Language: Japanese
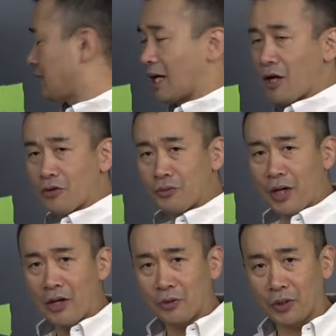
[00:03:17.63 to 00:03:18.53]
力を
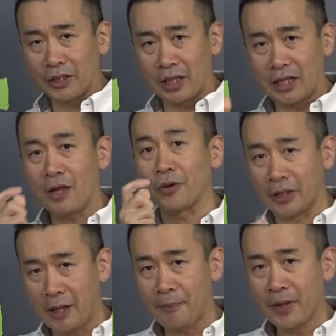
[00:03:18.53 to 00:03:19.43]
加えることはできないわけ
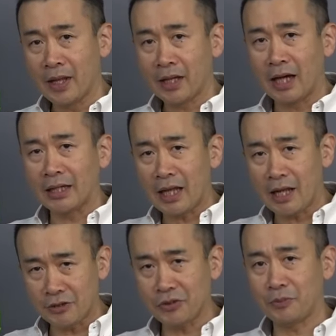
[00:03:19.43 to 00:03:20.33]
ね。必
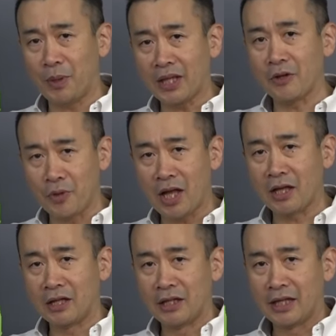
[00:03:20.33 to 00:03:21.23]
ずバネ
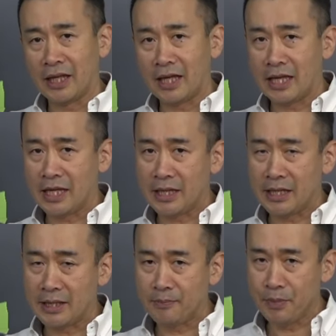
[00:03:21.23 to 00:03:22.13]
は、
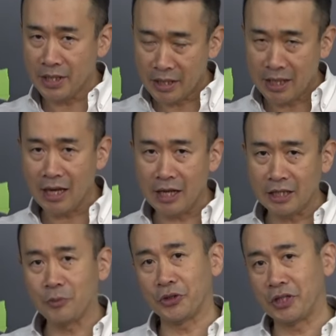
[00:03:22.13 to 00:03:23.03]
えー、右側
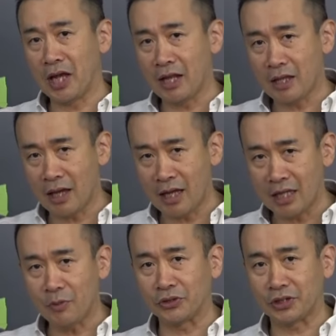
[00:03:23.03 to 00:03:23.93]
にも左側
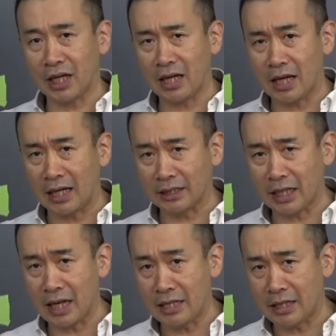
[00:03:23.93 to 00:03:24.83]
にも力が
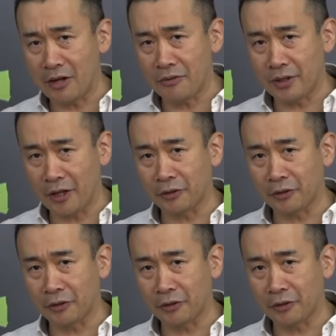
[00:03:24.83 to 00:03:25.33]
働いてるんだ